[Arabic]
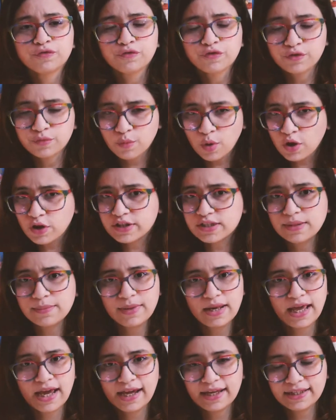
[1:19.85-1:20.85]
في معظم
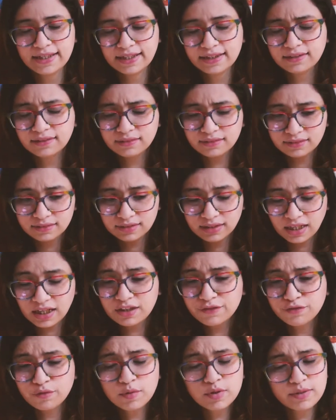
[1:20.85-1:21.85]
الاحيان
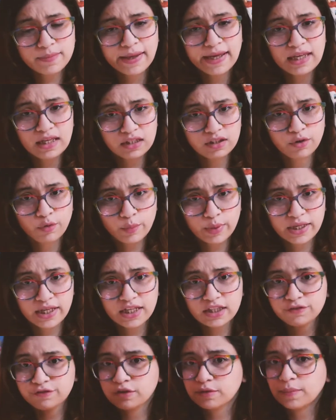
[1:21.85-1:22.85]
كان في معظم الاحيان
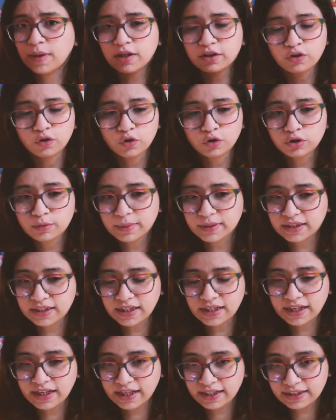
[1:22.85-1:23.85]
روايات في بعض الكتب
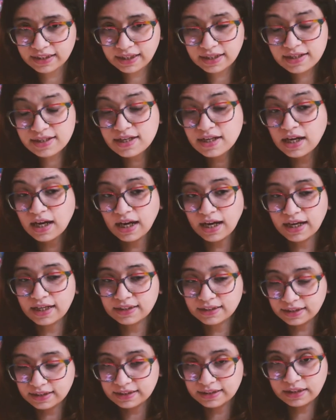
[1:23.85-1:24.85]
التاريخيه
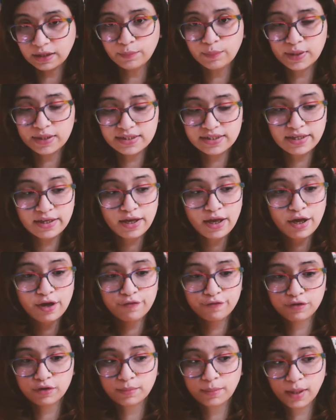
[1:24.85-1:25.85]
عن الدوله دي
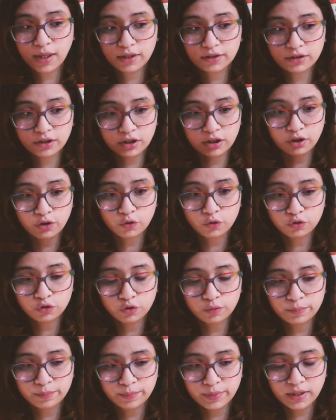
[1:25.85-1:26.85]
في بعض
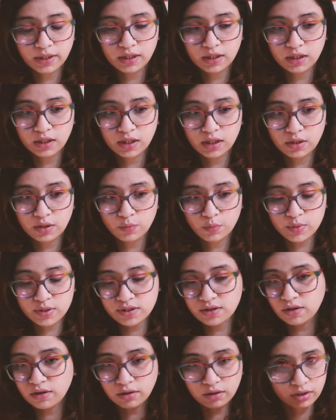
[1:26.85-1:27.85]
الكتب
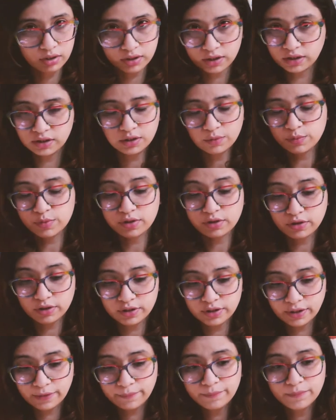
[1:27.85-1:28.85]
الوثائقيه
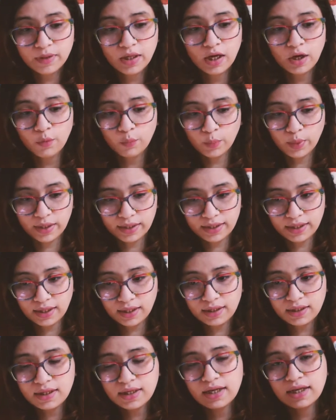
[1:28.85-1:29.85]
التوثيقيه
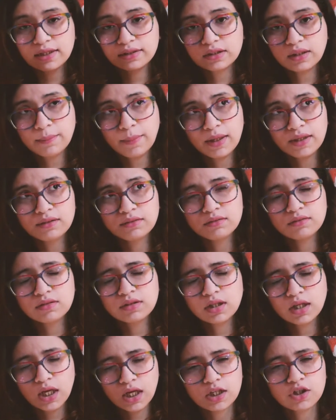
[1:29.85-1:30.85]
وغيرها طبعا
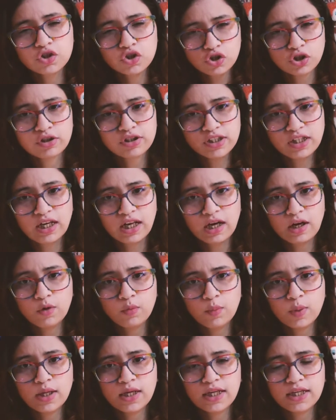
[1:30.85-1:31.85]
كان شرطي
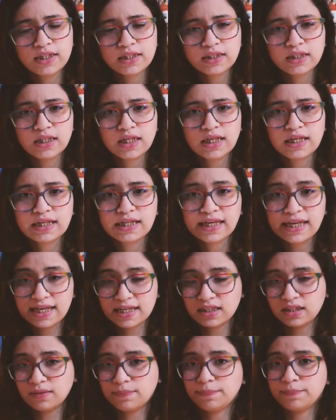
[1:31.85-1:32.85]
الأول إن
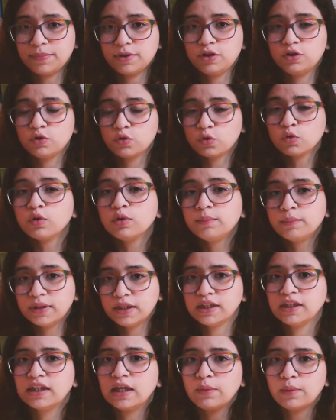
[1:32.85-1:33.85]
الكاتب يكون من
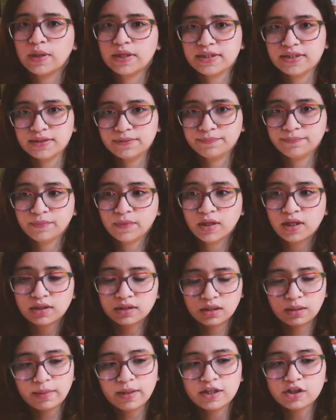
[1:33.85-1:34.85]
الدولة دي
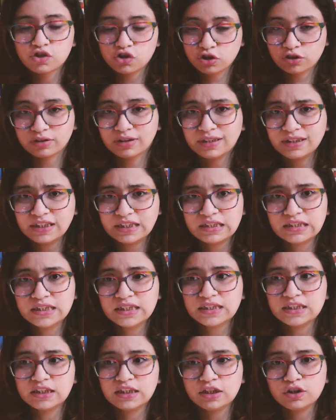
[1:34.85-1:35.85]
طبعا الشرط
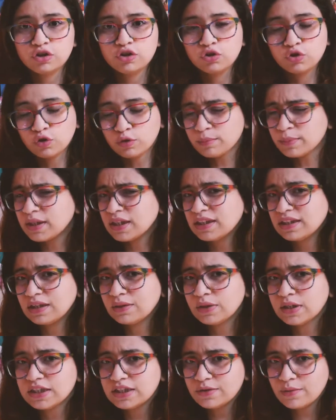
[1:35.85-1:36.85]
التاني إن يكون من
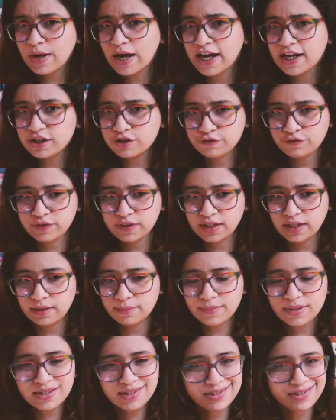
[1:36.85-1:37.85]
الدولة دي وعاش فيها
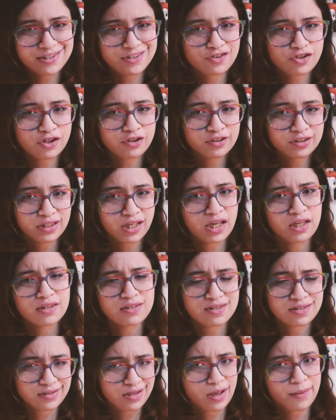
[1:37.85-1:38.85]
بس الشرط ده كان
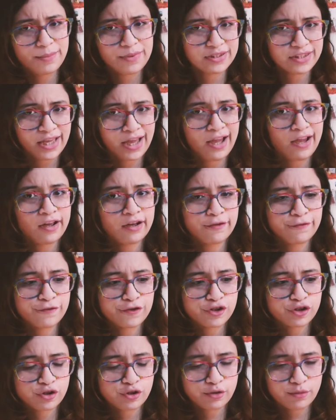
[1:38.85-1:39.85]
صعب يتحقق
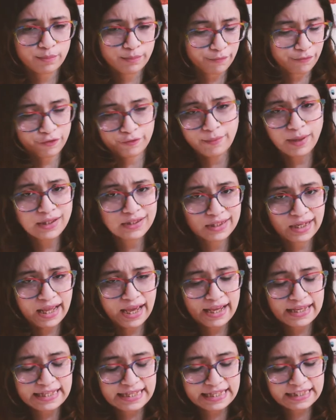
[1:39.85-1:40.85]
في, في بعض
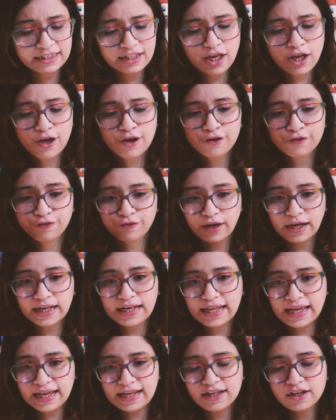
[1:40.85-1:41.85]
الأحيان فعلى
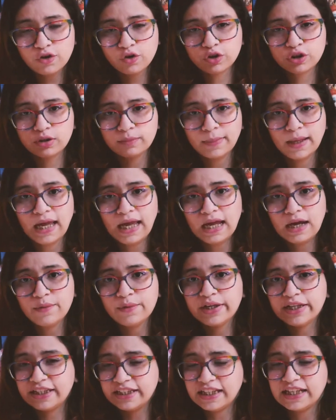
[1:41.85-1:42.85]
الأقل كنت
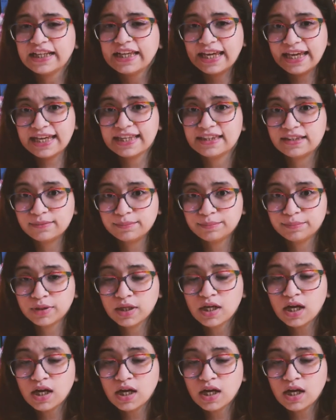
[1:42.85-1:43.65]
بحاول إن الكاتب